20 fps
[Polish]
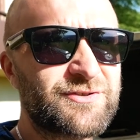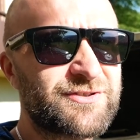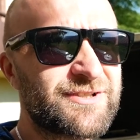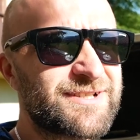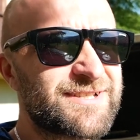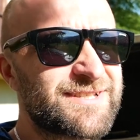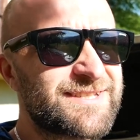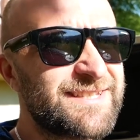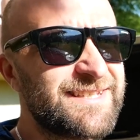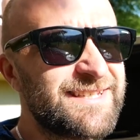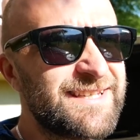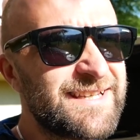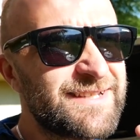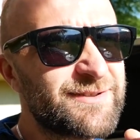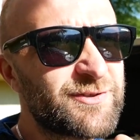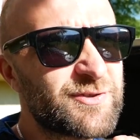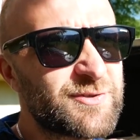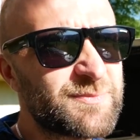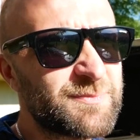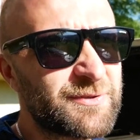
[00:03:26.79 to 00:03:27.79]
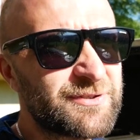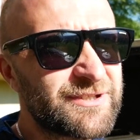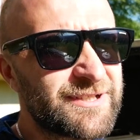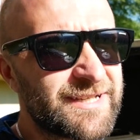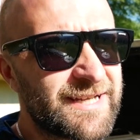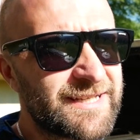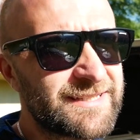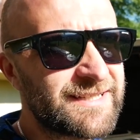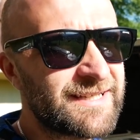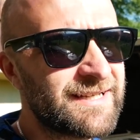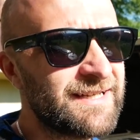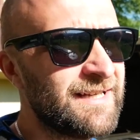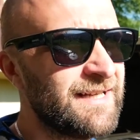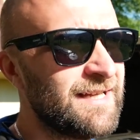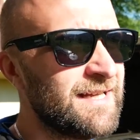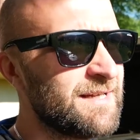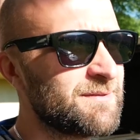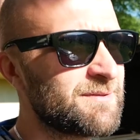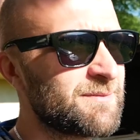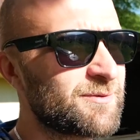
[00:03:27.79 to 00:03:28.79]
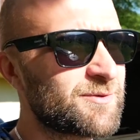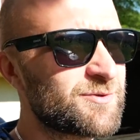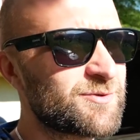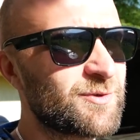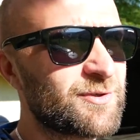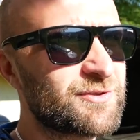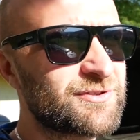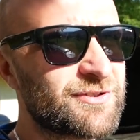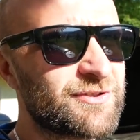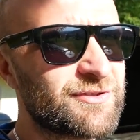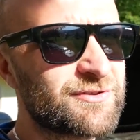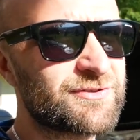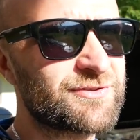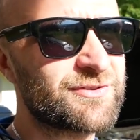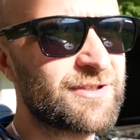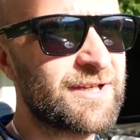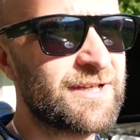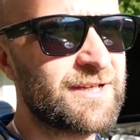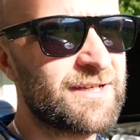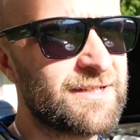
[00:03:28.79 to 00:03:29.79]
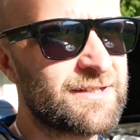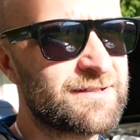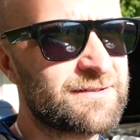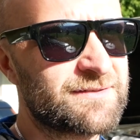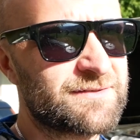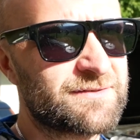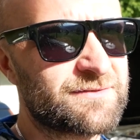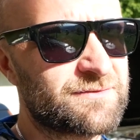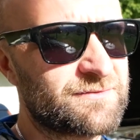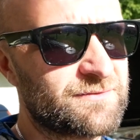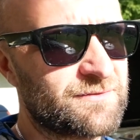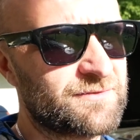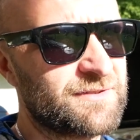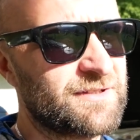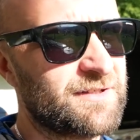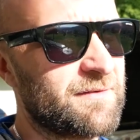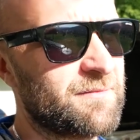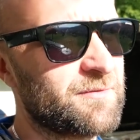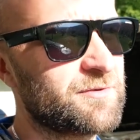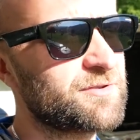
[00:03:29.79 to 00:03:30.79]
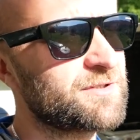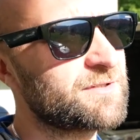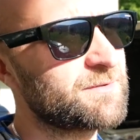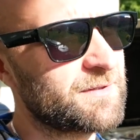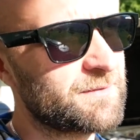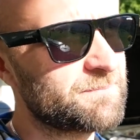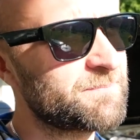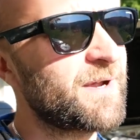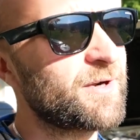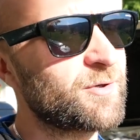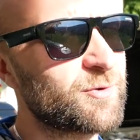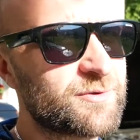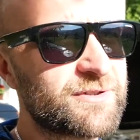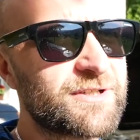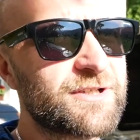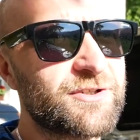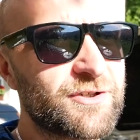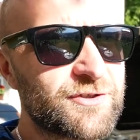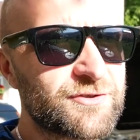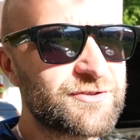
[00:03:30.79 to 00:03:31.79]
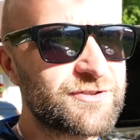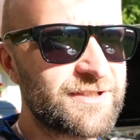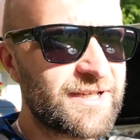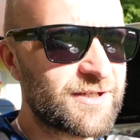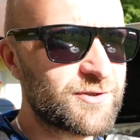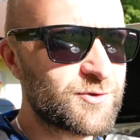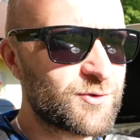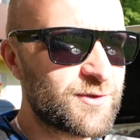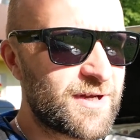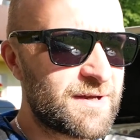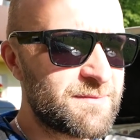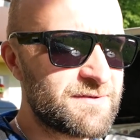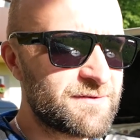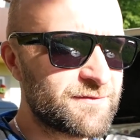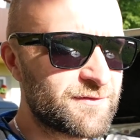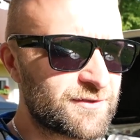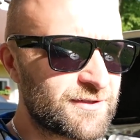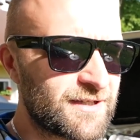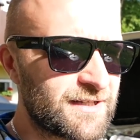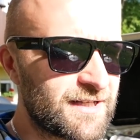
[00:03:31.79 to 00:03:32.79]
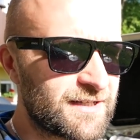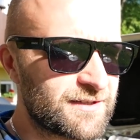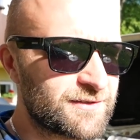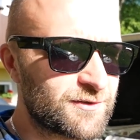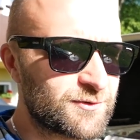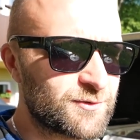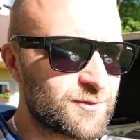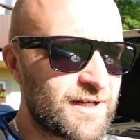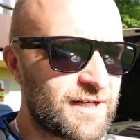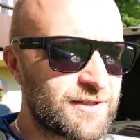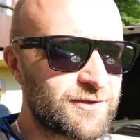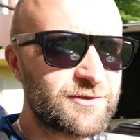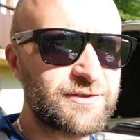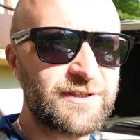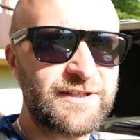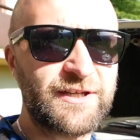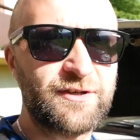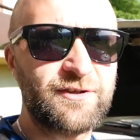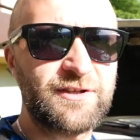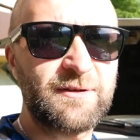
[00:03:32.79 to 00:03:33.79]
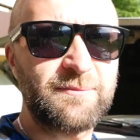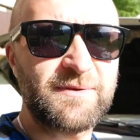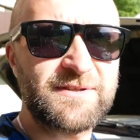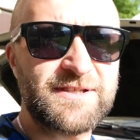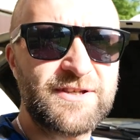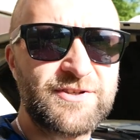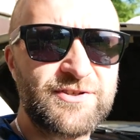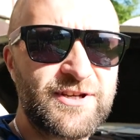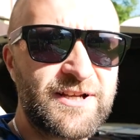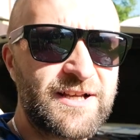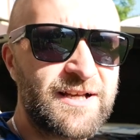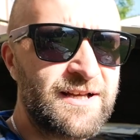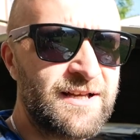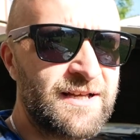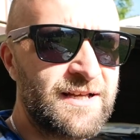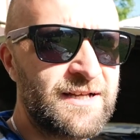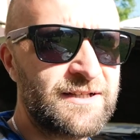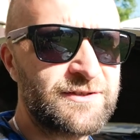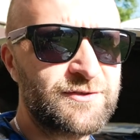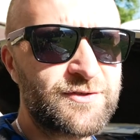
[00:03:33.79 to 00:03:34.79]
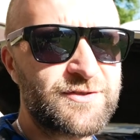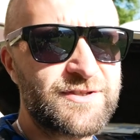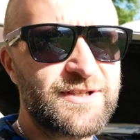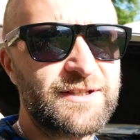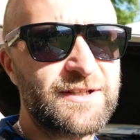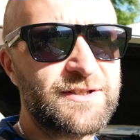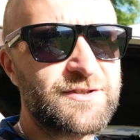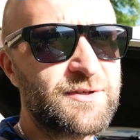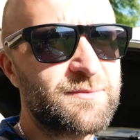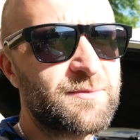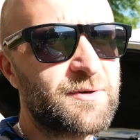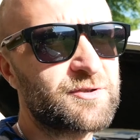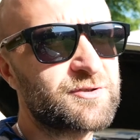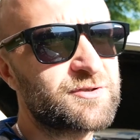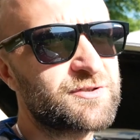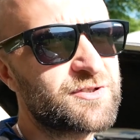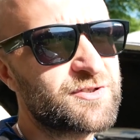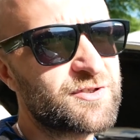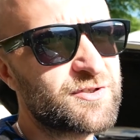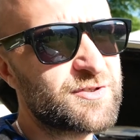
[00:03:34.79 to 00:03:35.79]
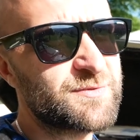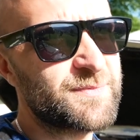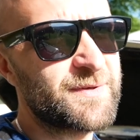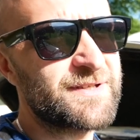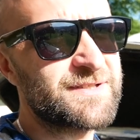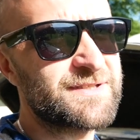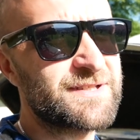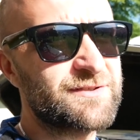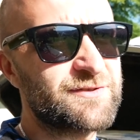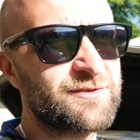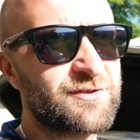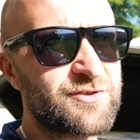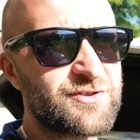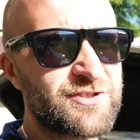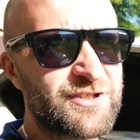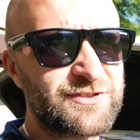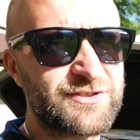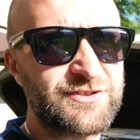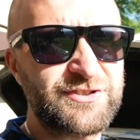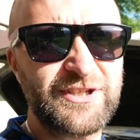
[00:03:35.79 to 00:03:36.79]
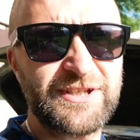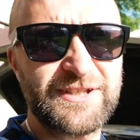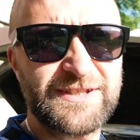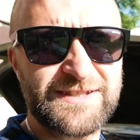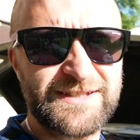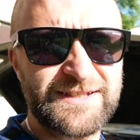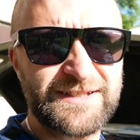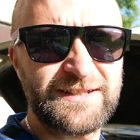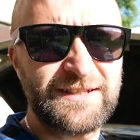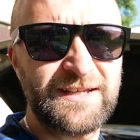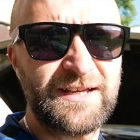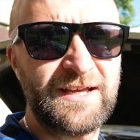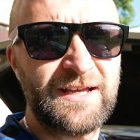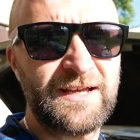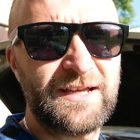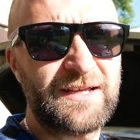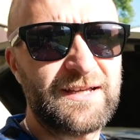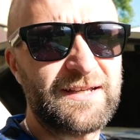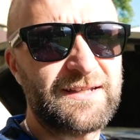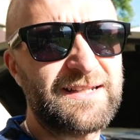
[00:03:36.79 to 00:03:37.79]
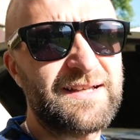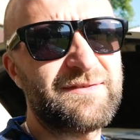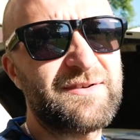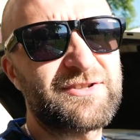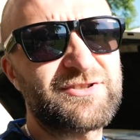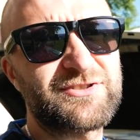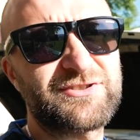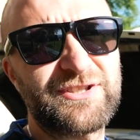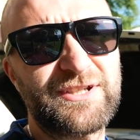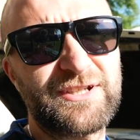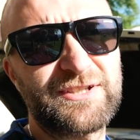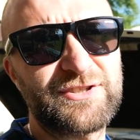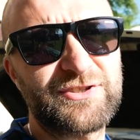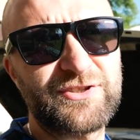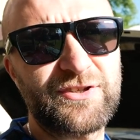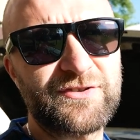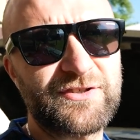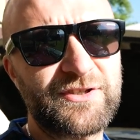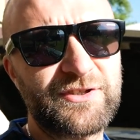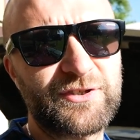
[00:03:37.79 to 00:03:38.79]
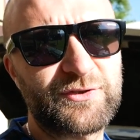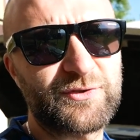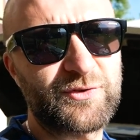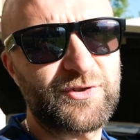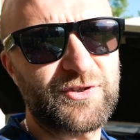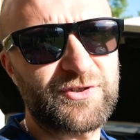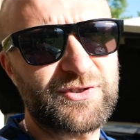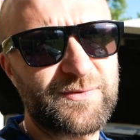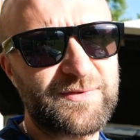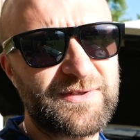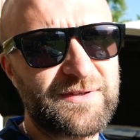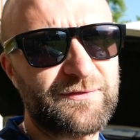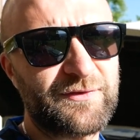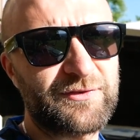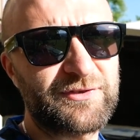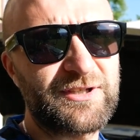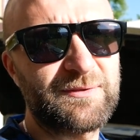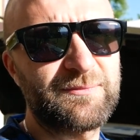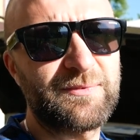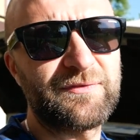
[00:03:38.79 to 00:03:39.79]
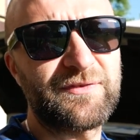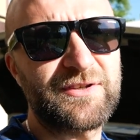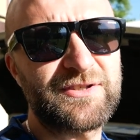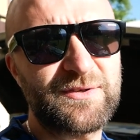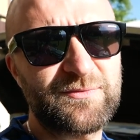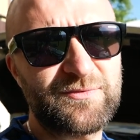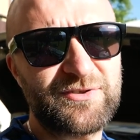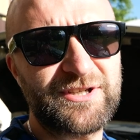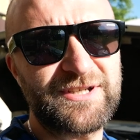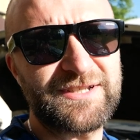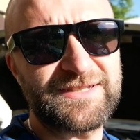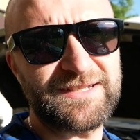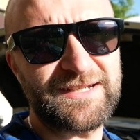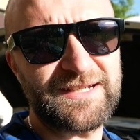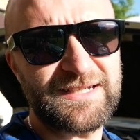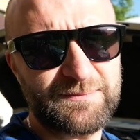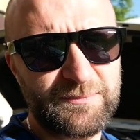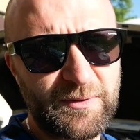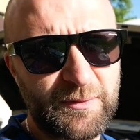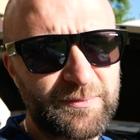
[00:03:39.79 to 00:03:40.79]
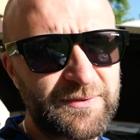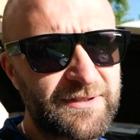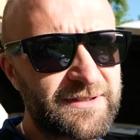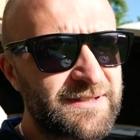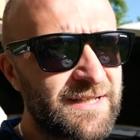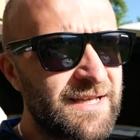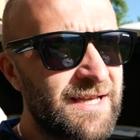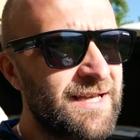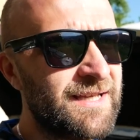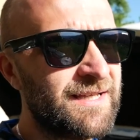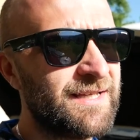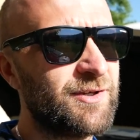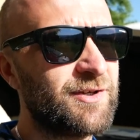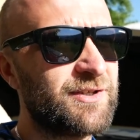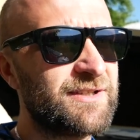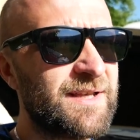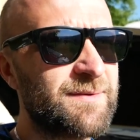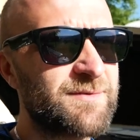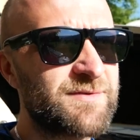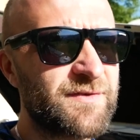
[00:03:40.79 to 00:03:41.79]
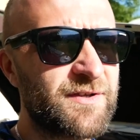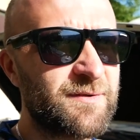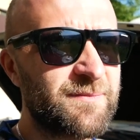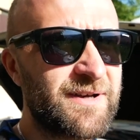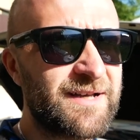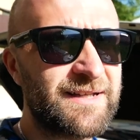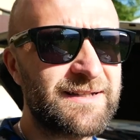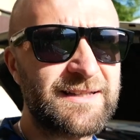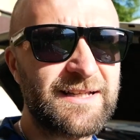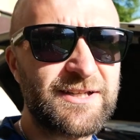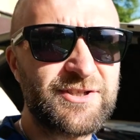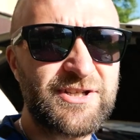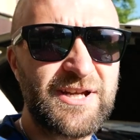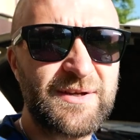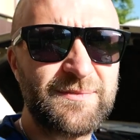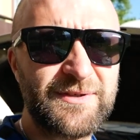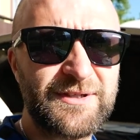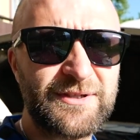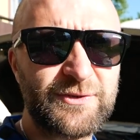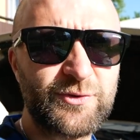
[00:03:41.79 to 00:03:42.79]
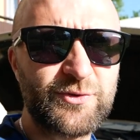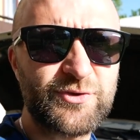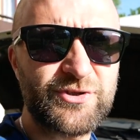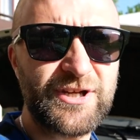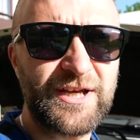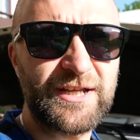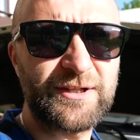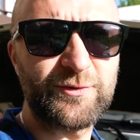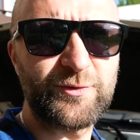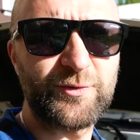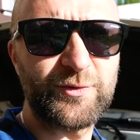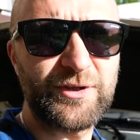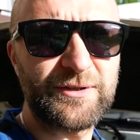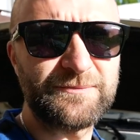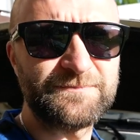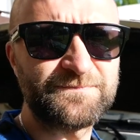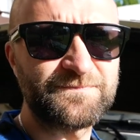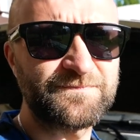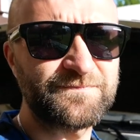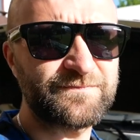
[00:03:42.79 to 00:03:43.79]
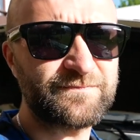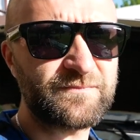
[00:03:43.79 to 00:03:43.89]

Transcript: To jest nie do spotykania, po prostu odkąd nie wiem, od paru tygodni jak szukamy fotela do Ducato, takiego dla pasażera, to ceny są od 1500 do 3000, e, nawet 4000 niektórzy chcą za fotel, bo wiedzą, że jest teraz popyt i gadałem z wieloma handlarzami, którzy handlują